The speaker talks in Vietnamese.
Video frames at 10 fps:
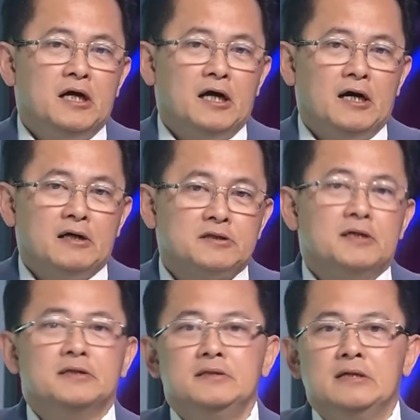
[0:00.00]
uh,
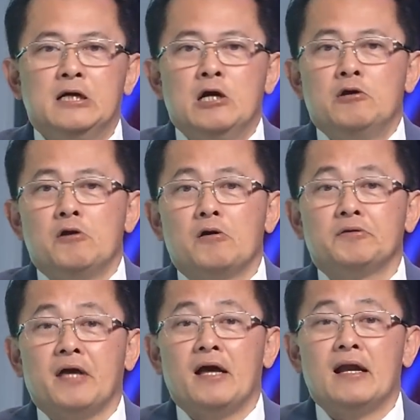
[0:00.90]
thử nó có
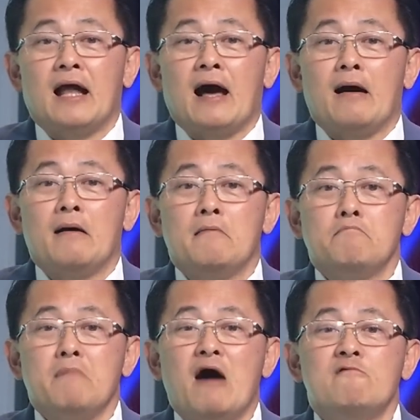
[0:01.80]
thể là
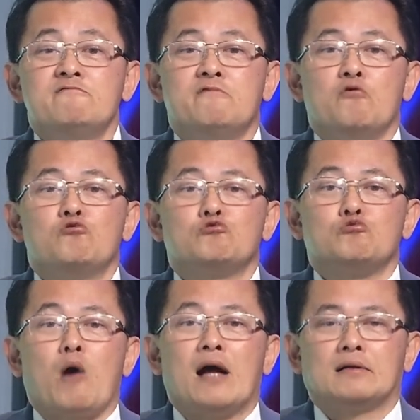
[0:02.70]
bao phủ
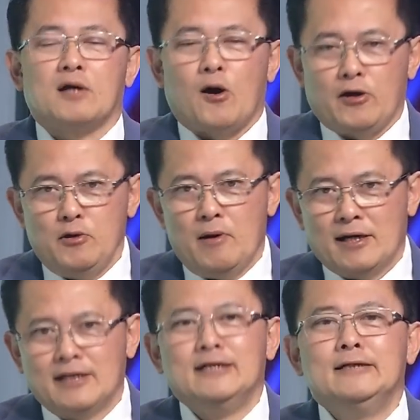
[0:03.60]
toàn cõi Hoa
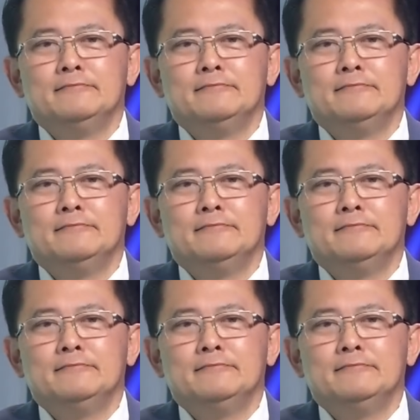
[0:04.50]
Kỳ